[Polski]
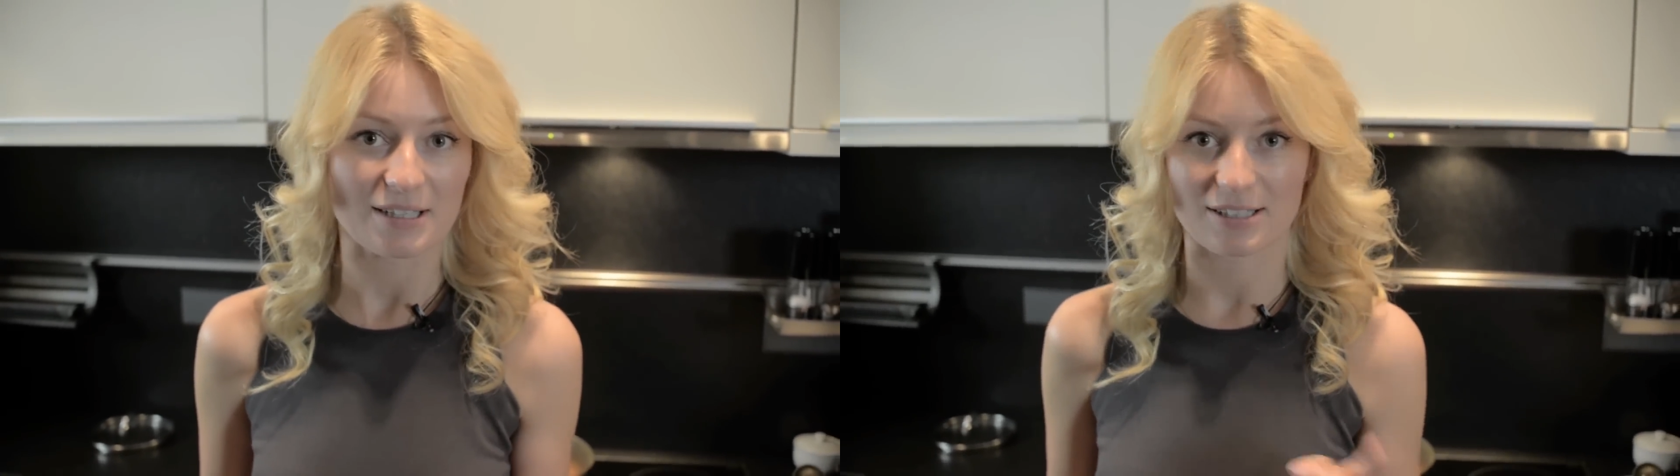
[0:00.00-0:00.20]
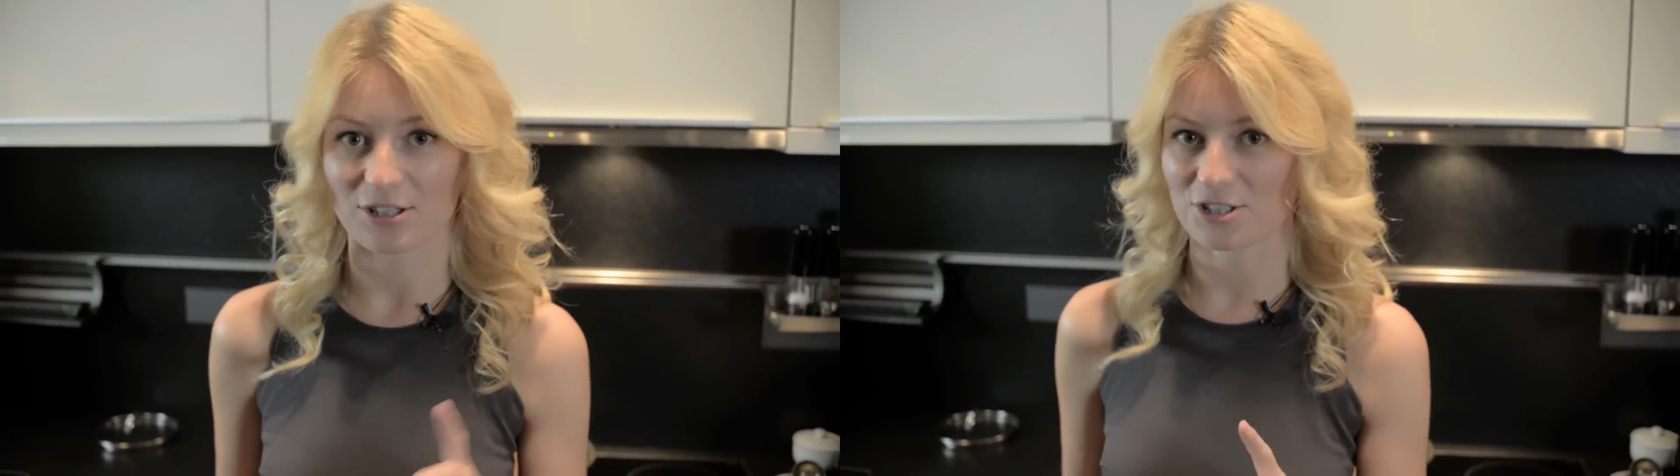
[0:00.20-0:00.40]

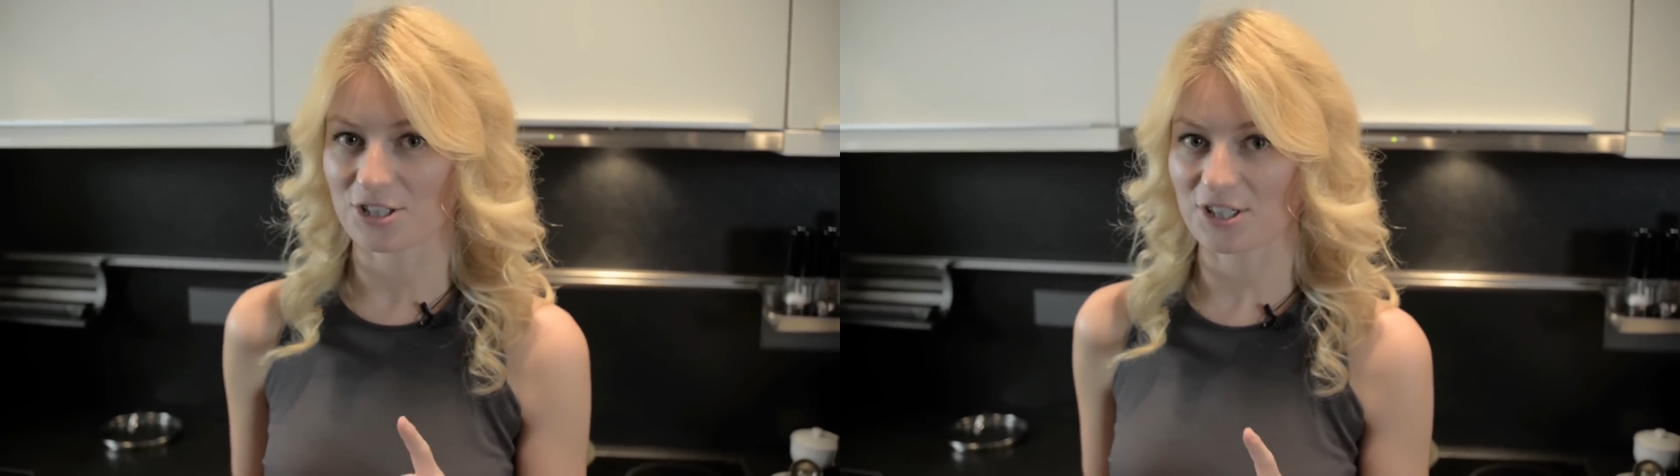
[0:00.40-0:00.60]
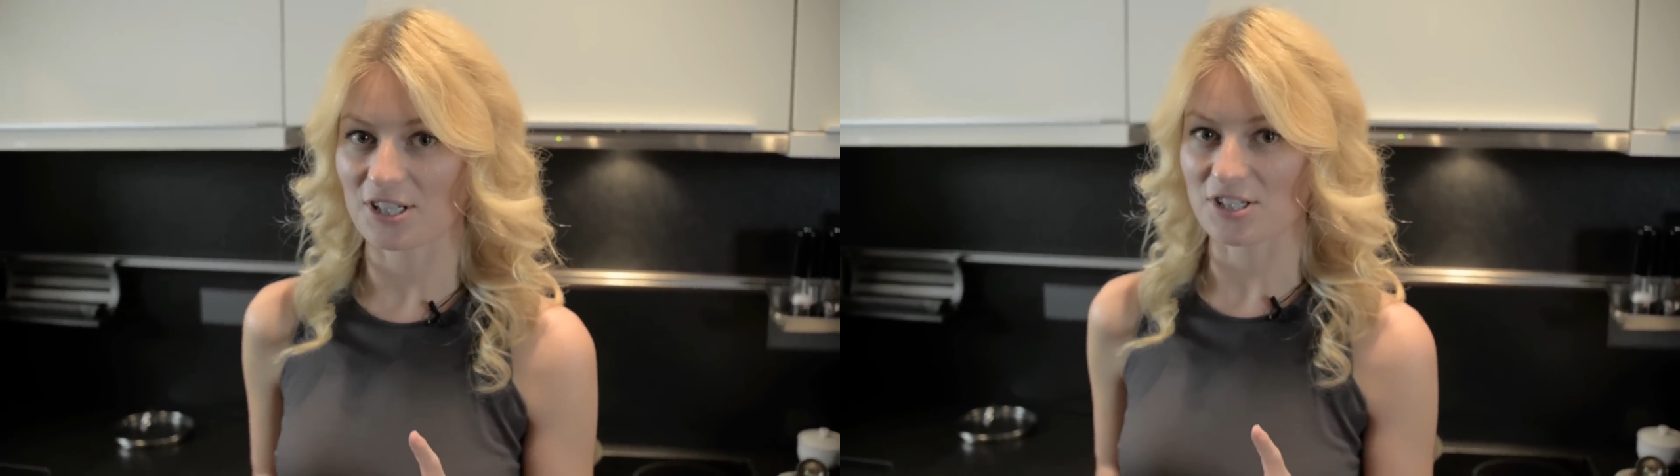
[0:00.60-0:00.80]
Tylko jeszcze
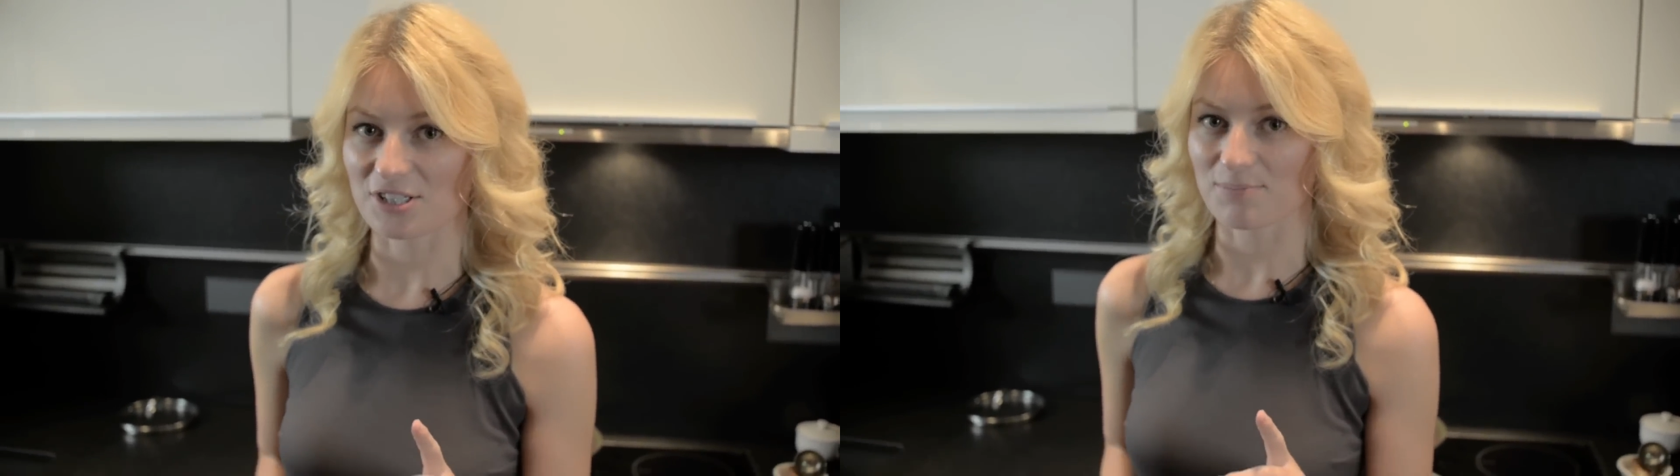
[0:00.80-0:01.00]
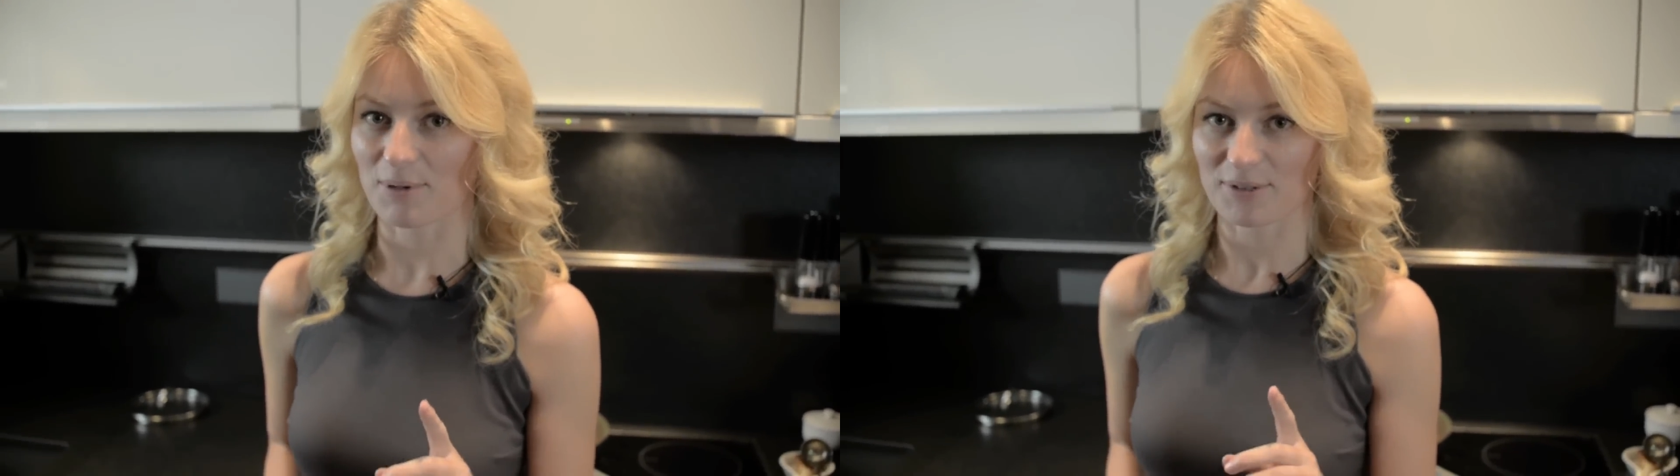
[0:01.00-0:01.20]
jedna
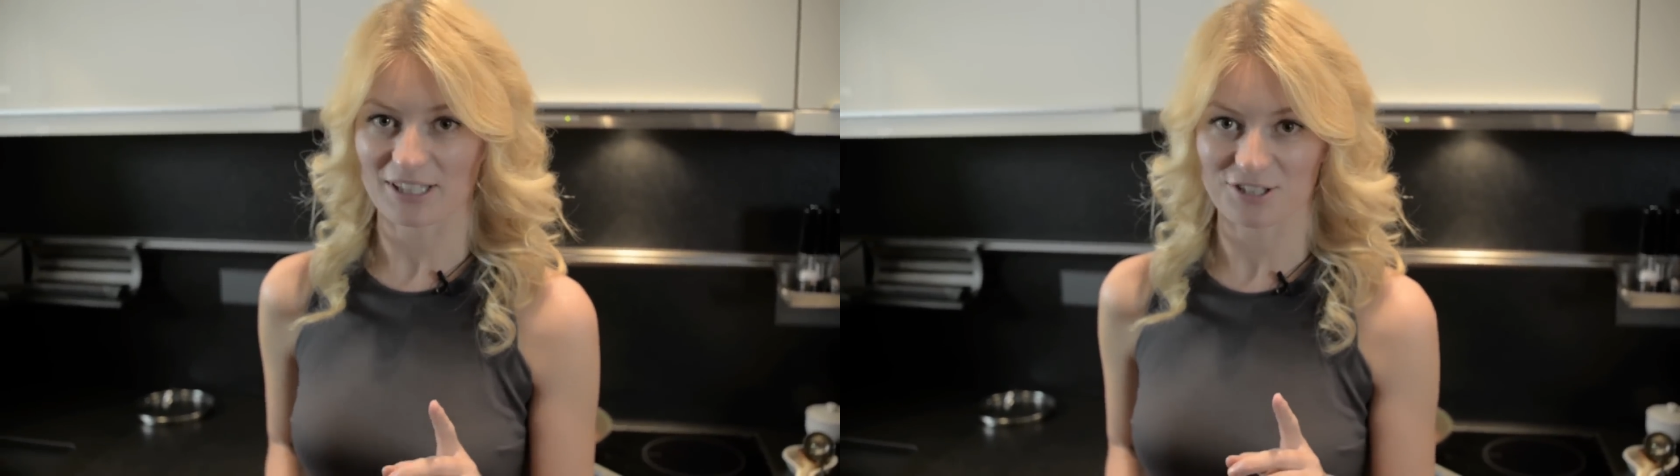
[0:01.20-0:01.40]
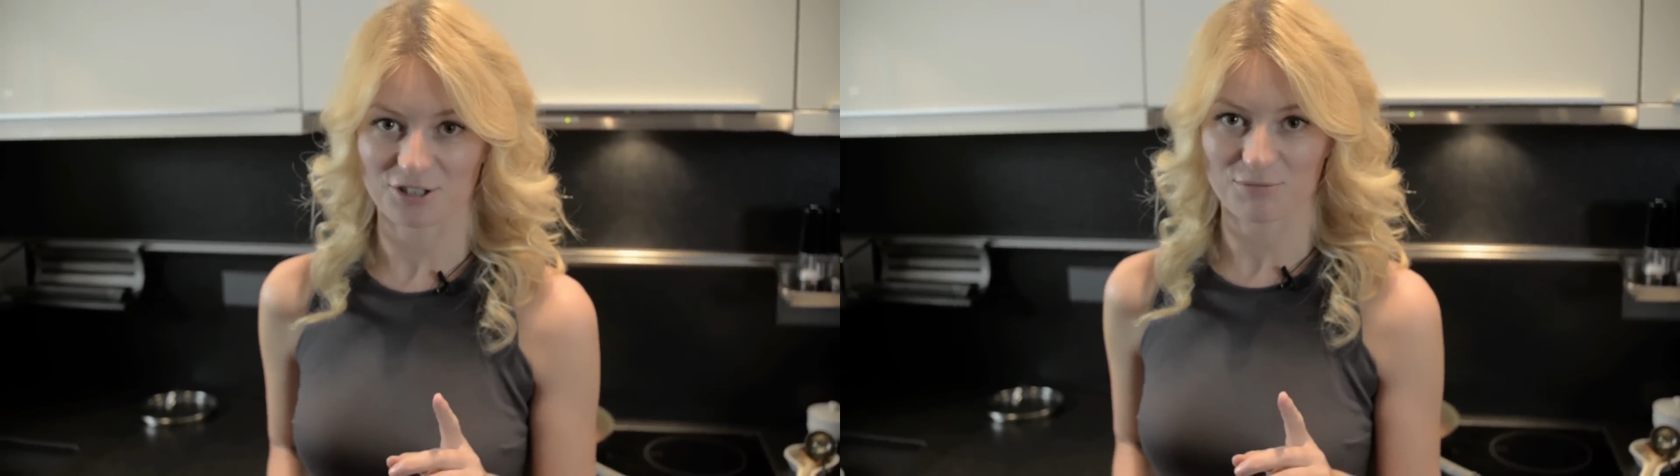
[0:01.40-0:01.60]
rzecz.
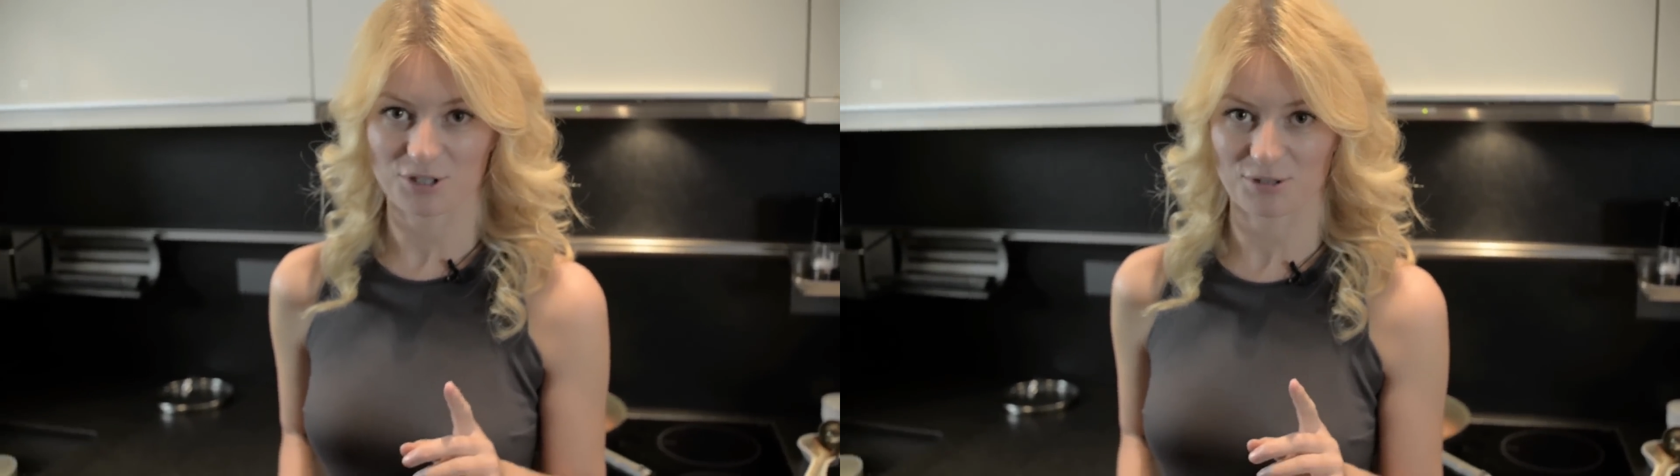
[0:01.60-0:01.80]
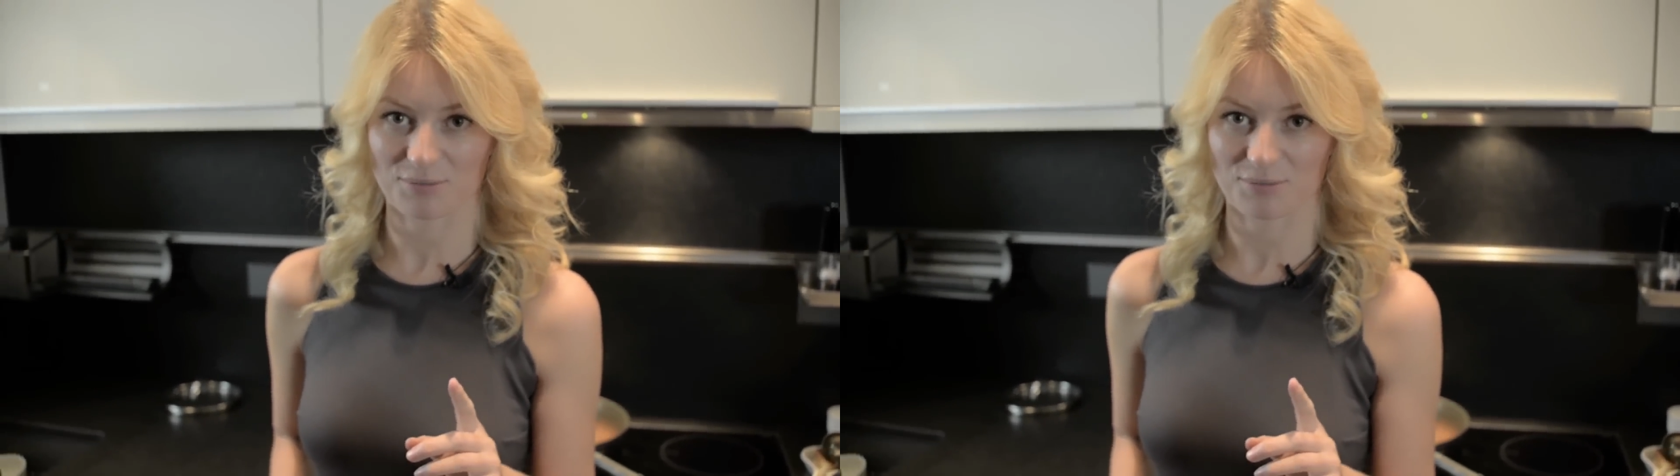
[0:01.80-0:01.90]
Pamiętajcie o tym,